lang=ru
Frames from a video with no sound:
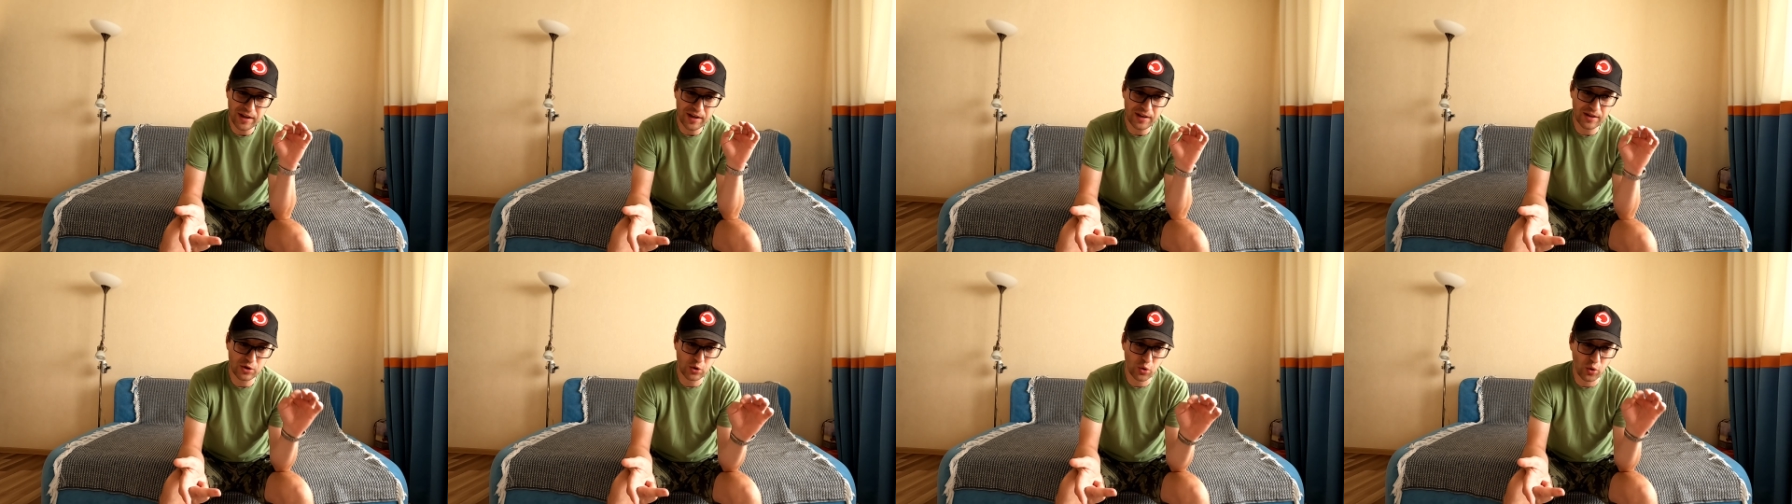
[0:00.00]

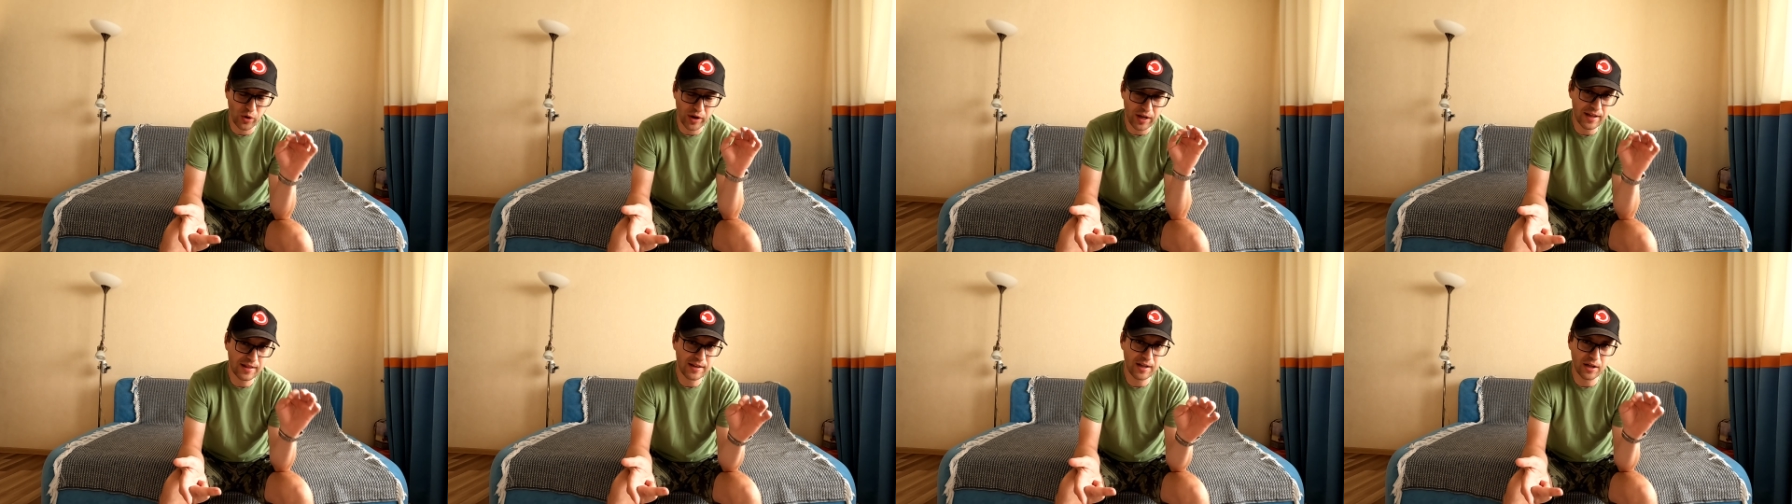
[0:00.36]
и
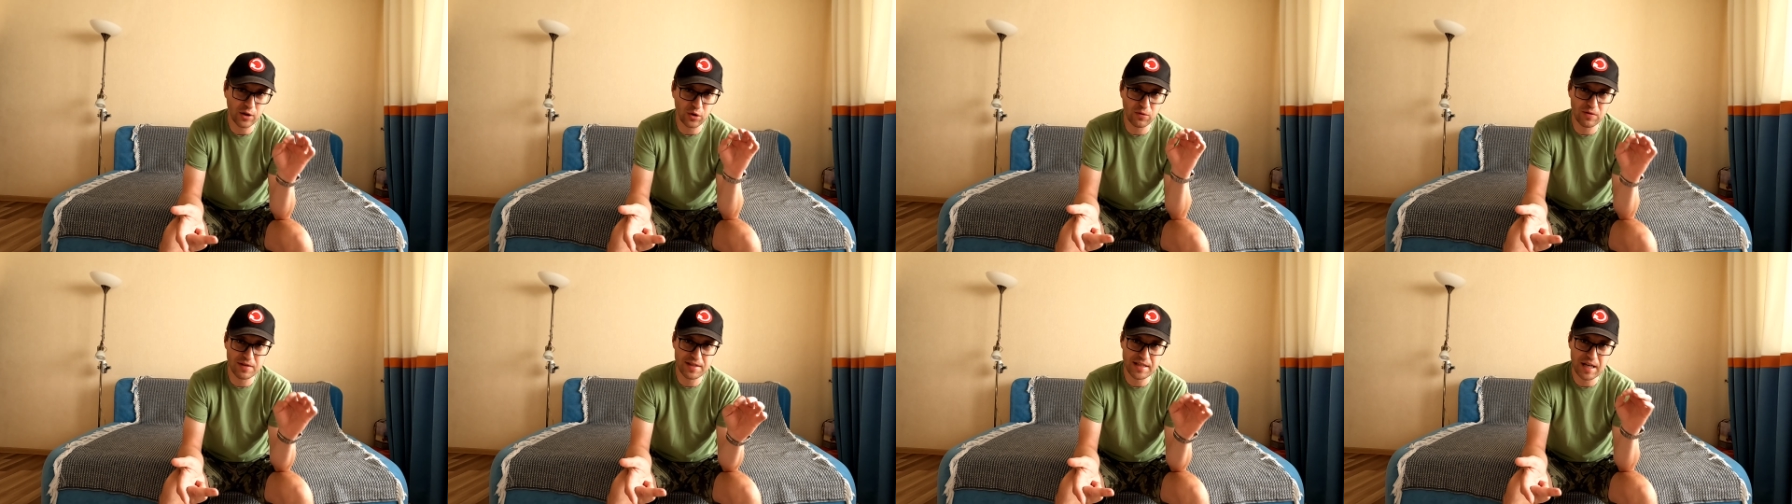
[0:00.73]
то
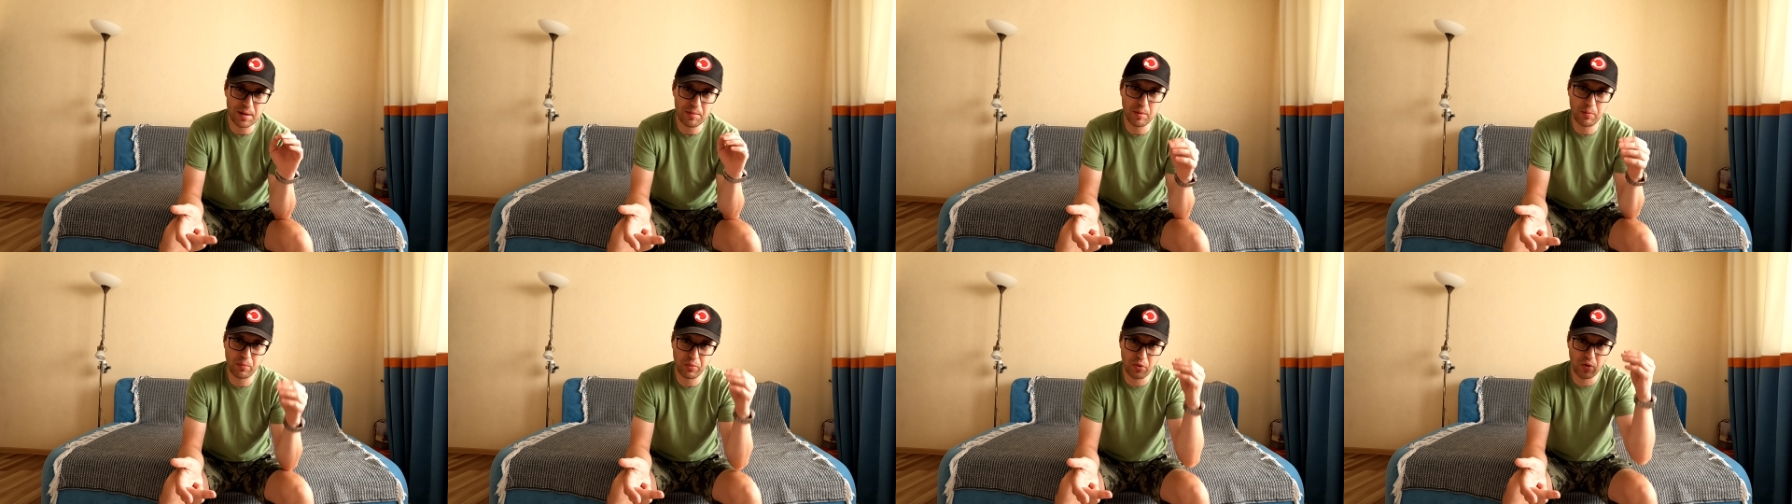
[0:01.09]
редко, но вы
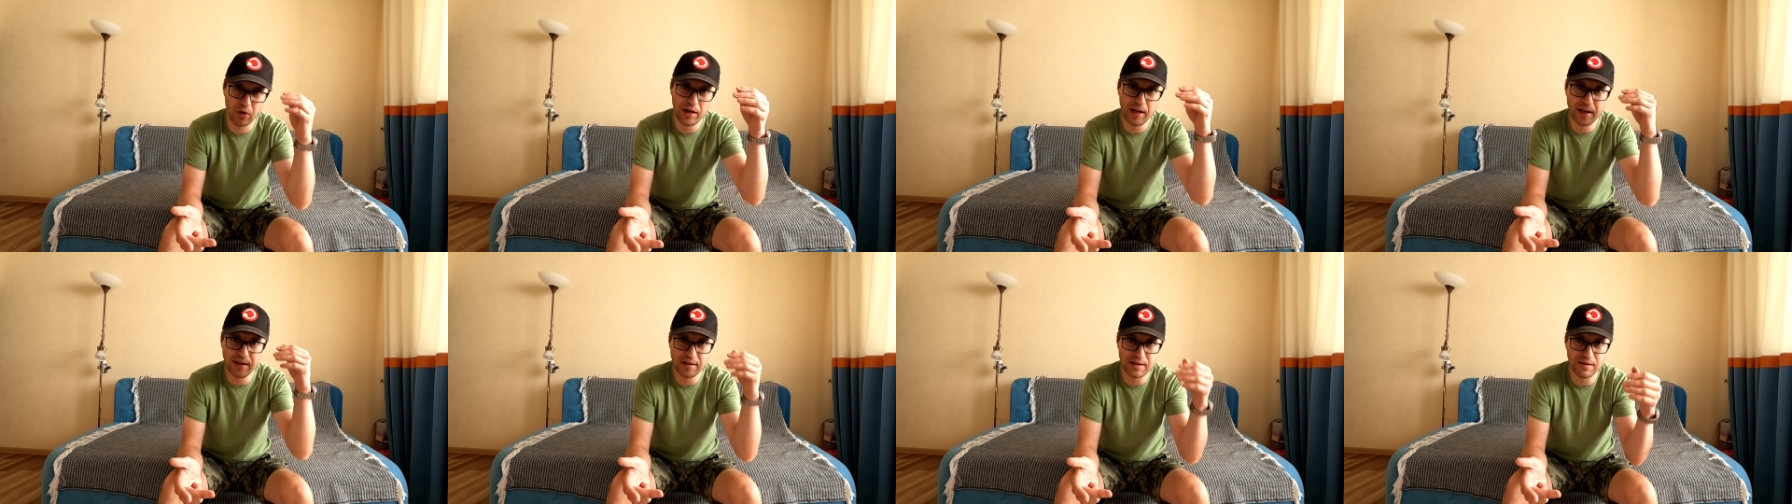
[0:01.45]
сами
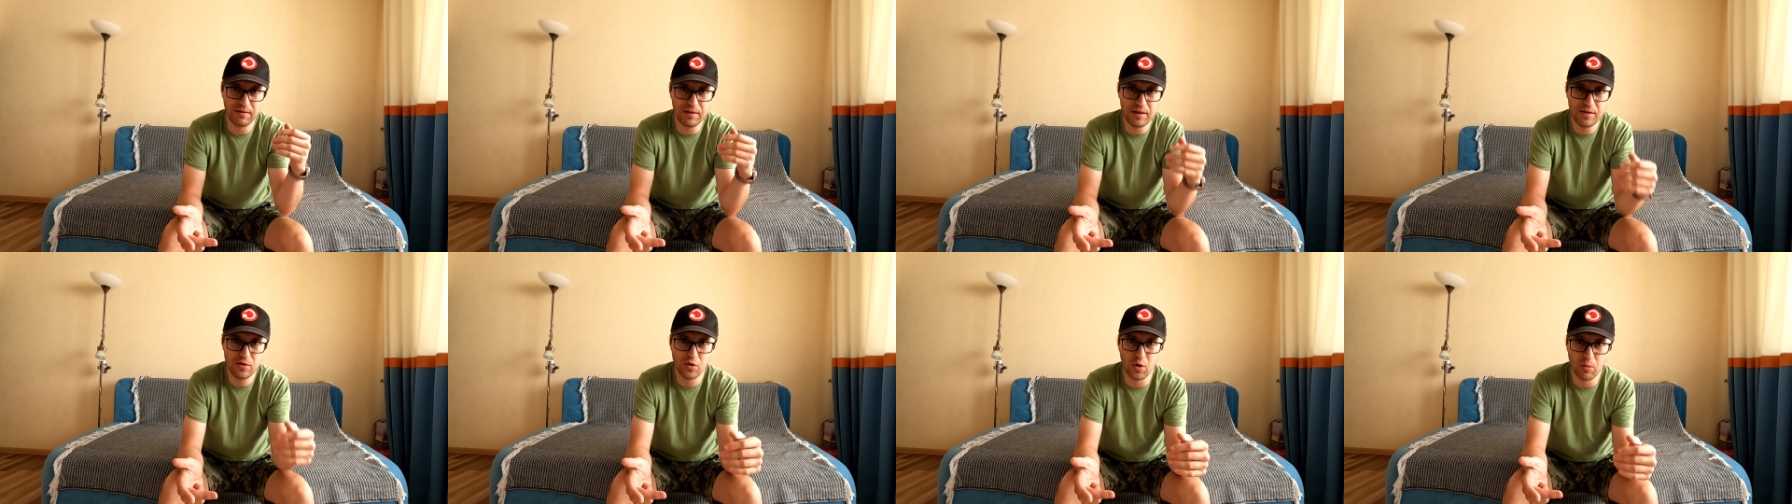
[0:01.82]
по ленте
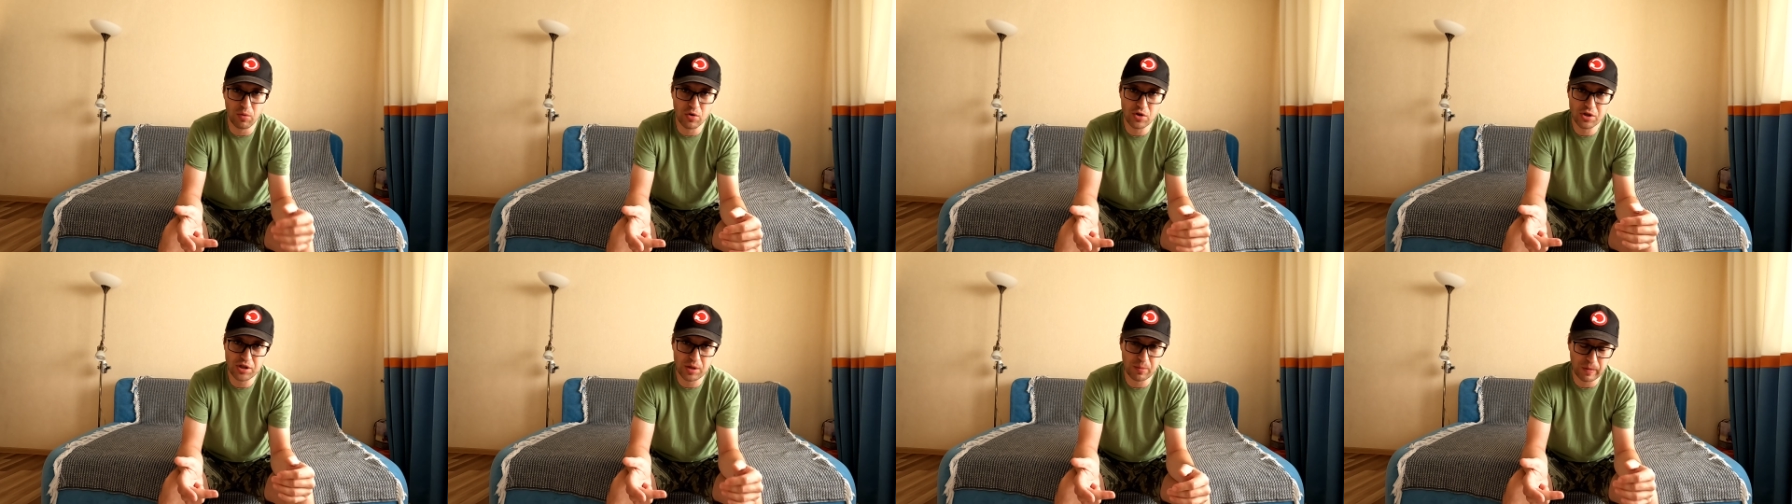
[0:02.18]
видео
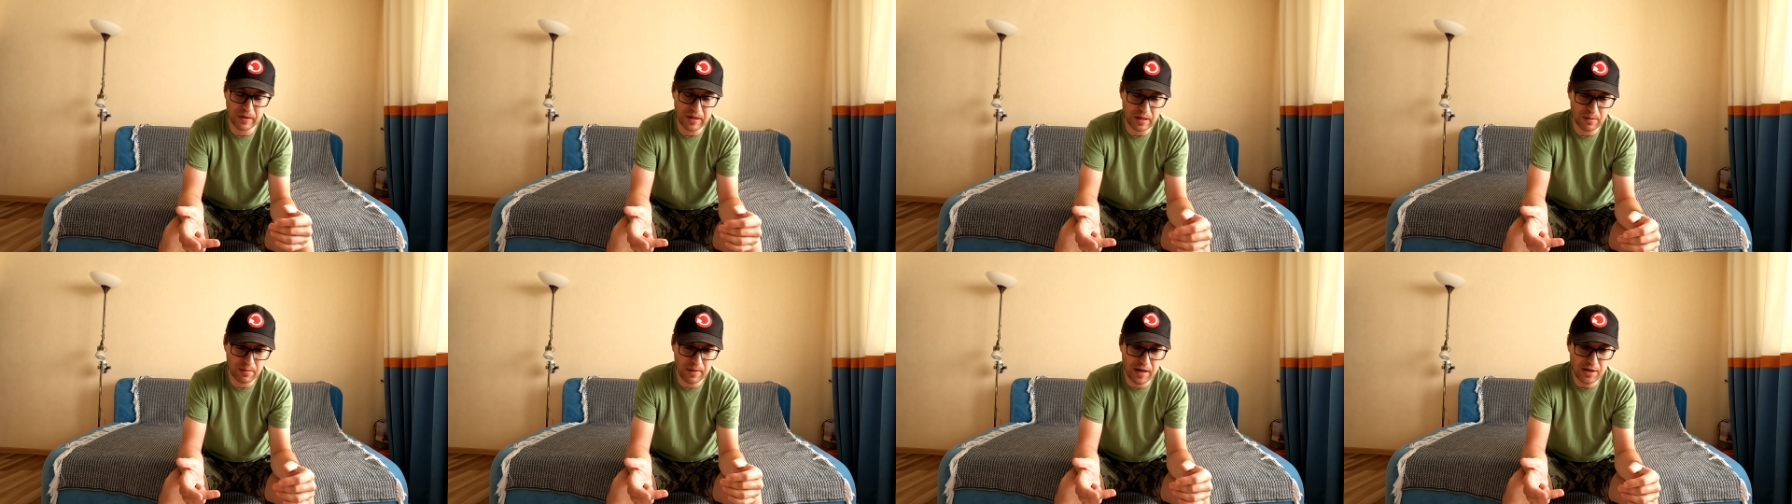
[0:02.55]
можете
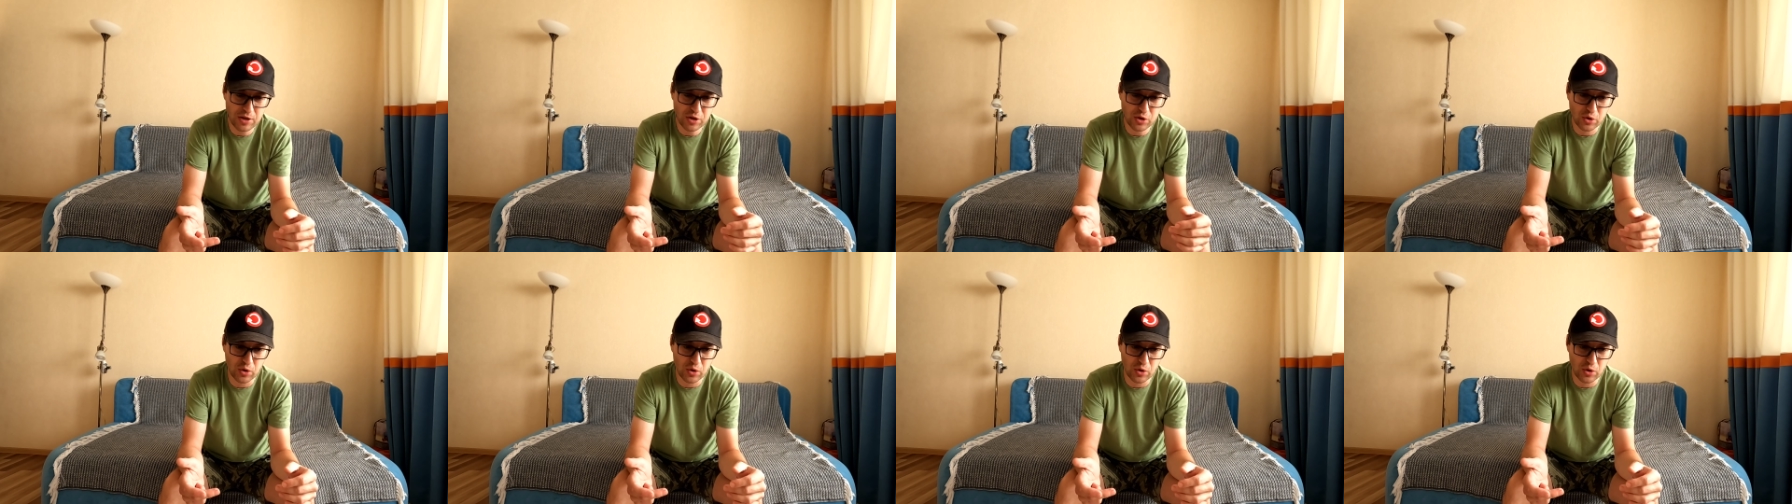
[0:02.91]
понимать,